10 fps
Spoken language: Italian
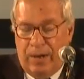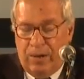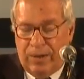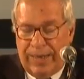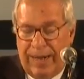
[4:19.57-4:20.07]
il
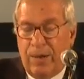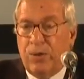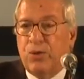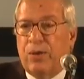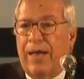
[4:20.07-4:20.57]

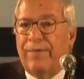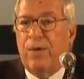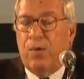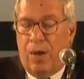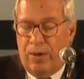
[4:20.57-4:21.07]
coltello giocava
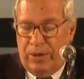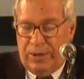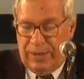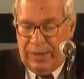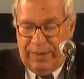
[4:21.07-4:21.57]
un ruolo
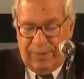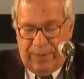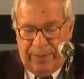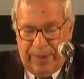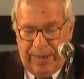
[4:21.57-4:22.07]

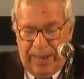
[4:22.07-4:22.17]
decisivo